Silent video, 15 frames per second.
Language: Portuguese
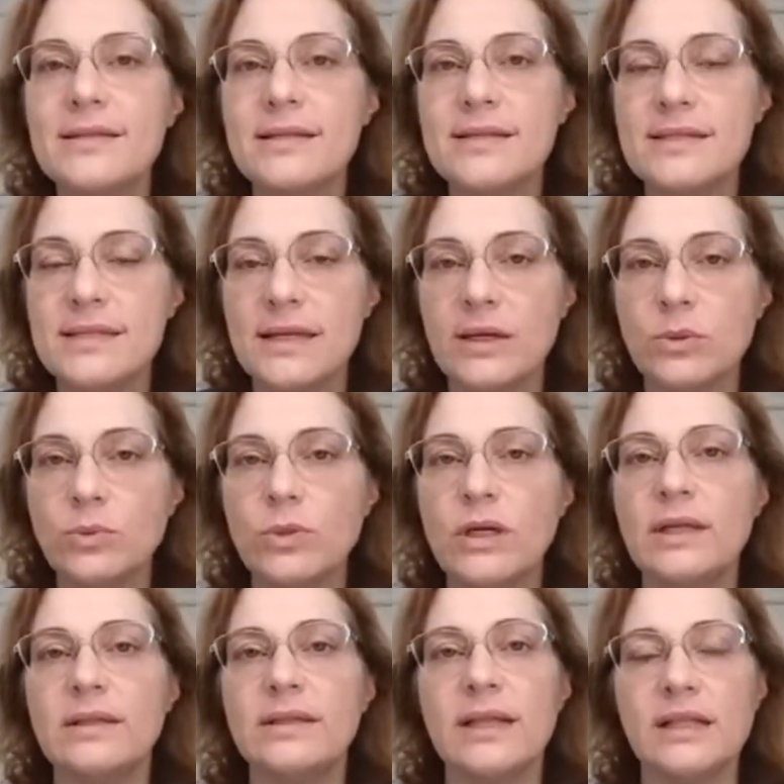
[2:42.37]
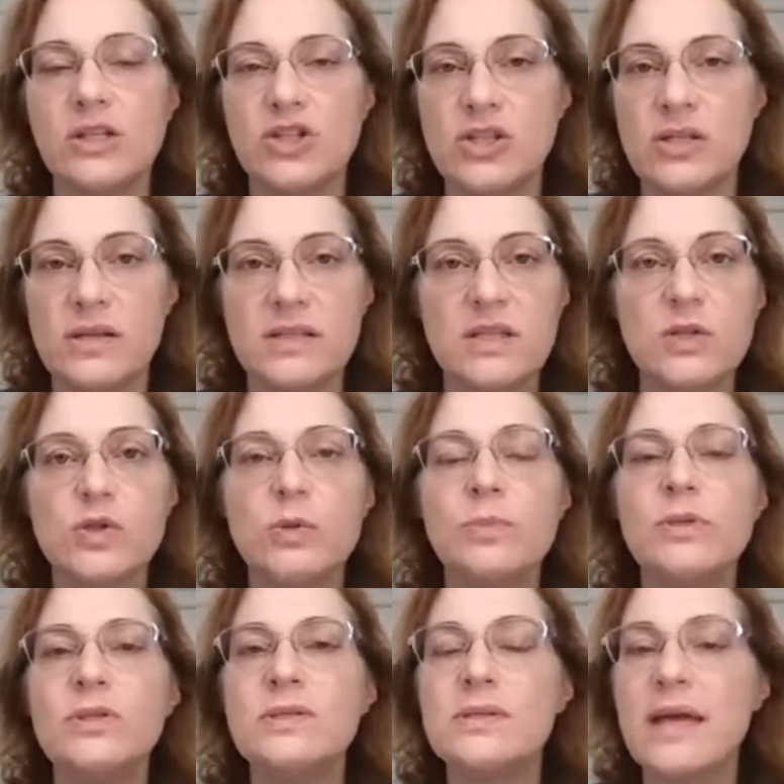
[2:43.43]
se existe alguma
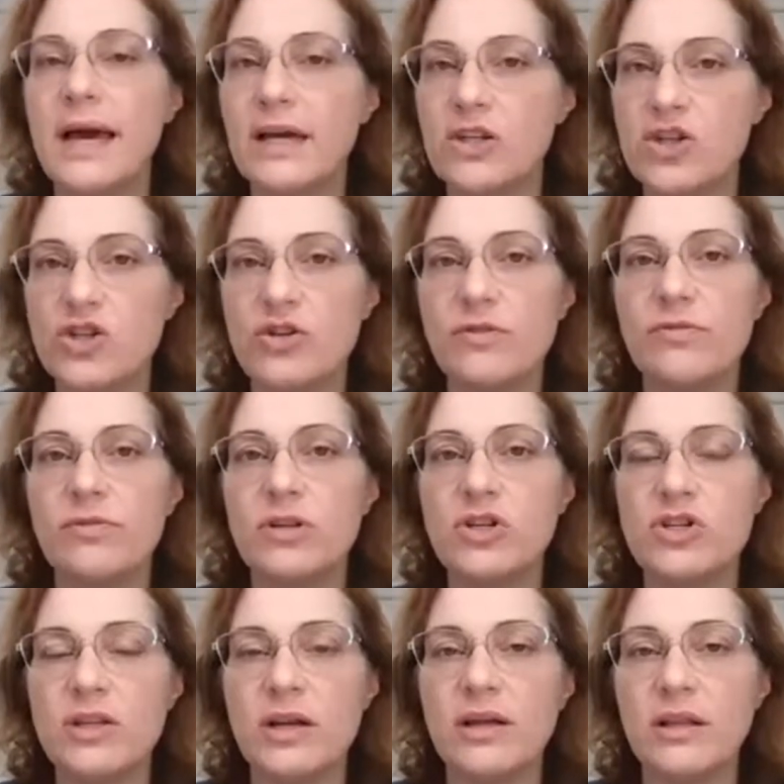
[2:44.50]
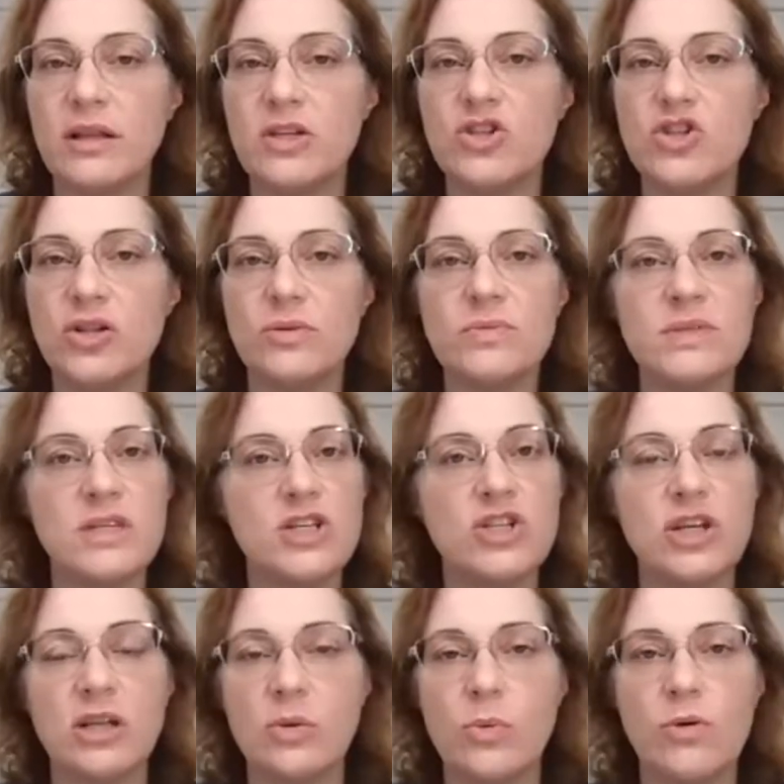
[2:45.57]
restrição na legislação sobre descarte de
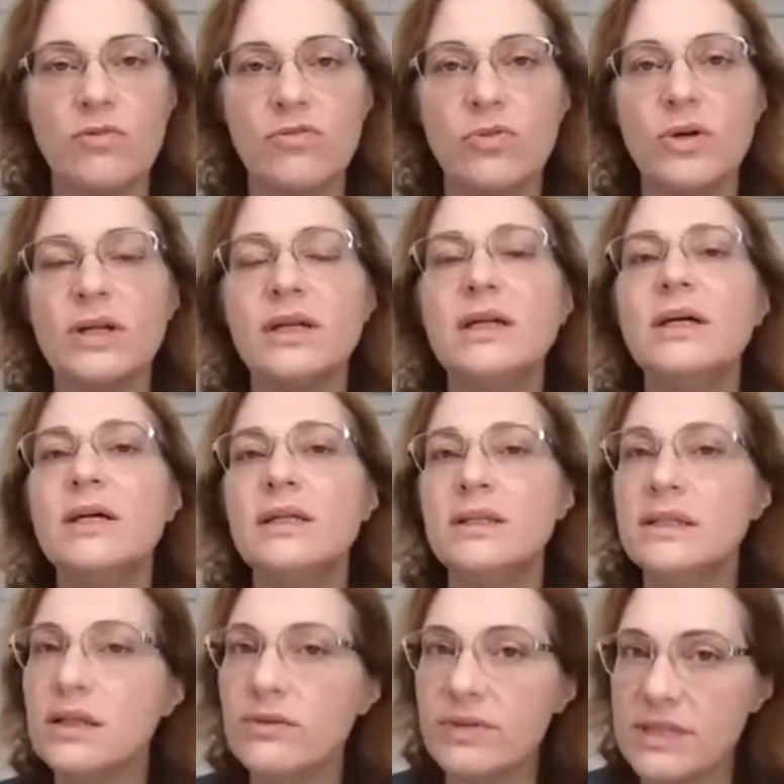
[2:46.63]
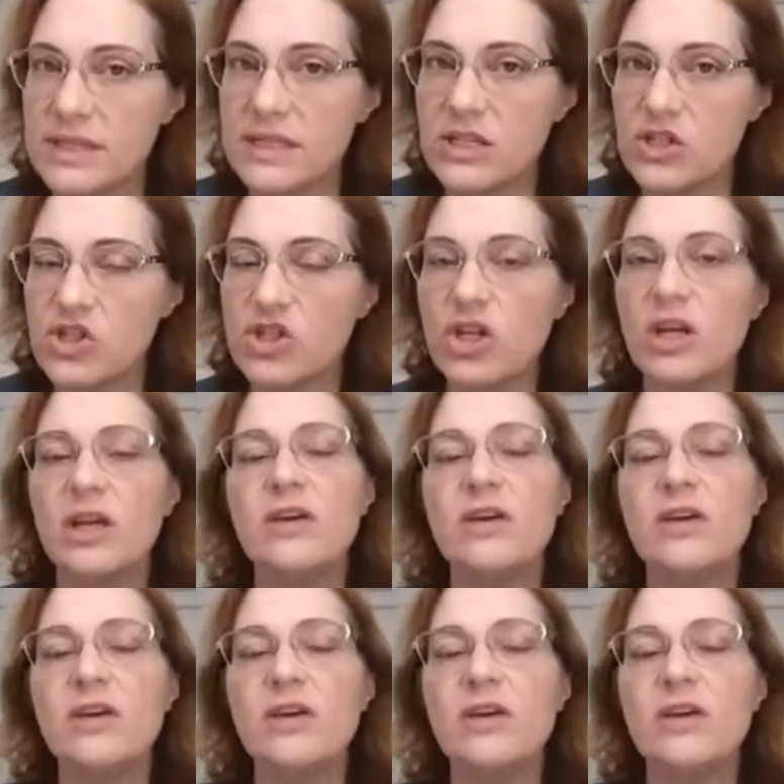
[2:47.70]
efluente naquela região, seja ela qual for.